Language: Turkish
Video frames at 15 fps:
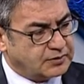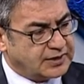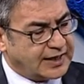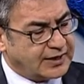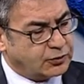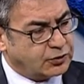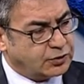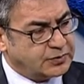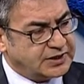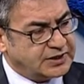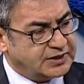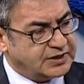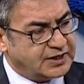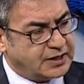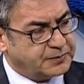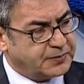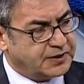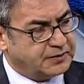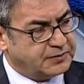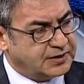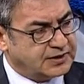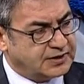ekonominin diğer
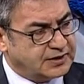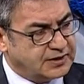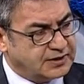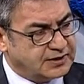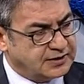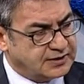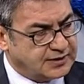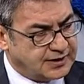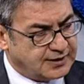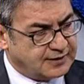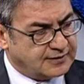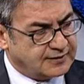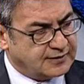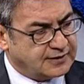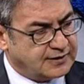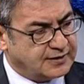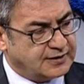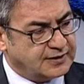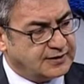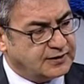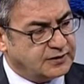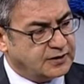parametrelerinde e,
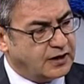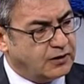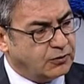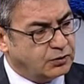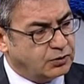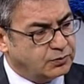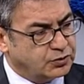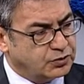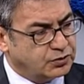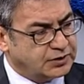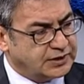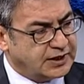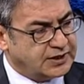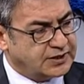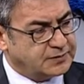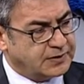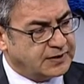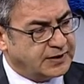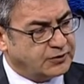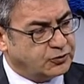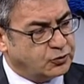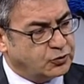daha olumlu
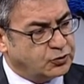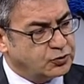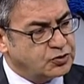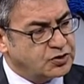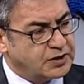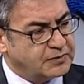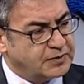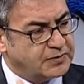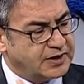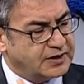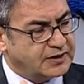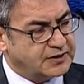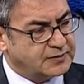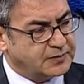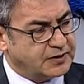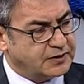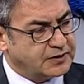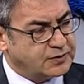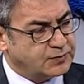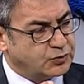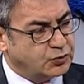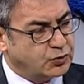gelişmeler görürüz. Ama Merkez
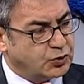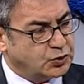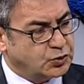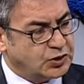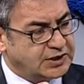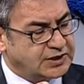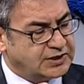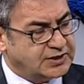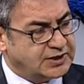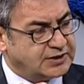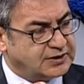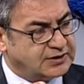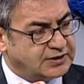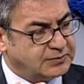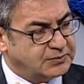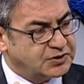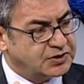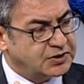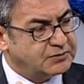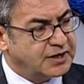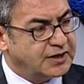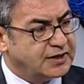Bankası bunu kontrol edecektir
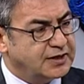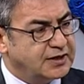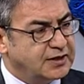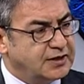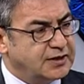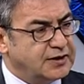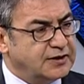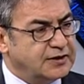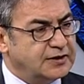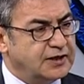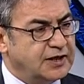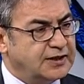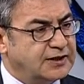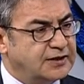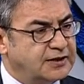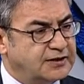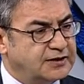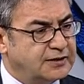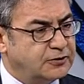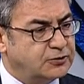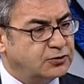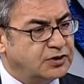demişti ama yıla
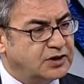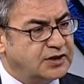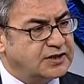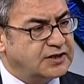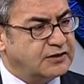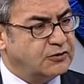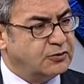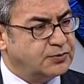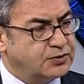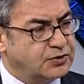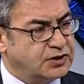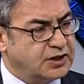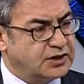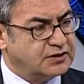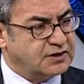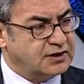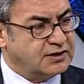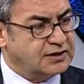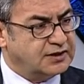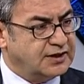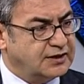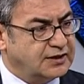girdikten sonra rezerv opsiyon
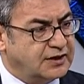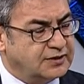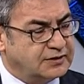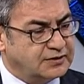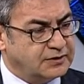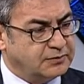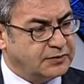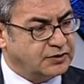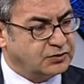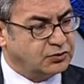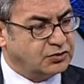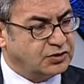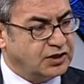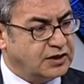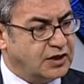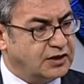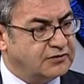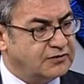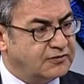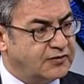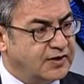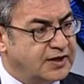katsayıları gene arttırılmak zorunda kaldı
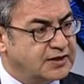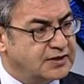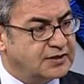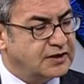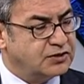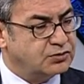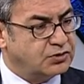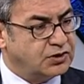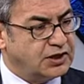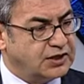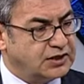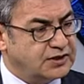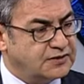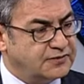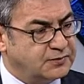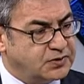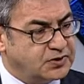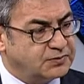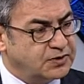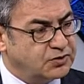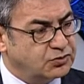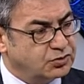ve faizler çok agresif
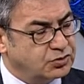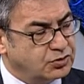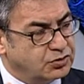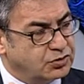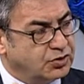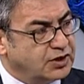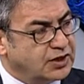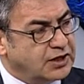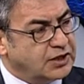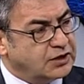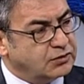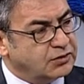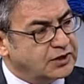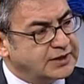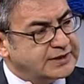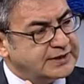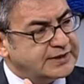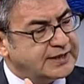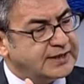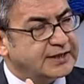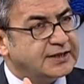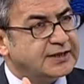biçimde düşürüldü.
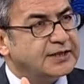Dolayısıyla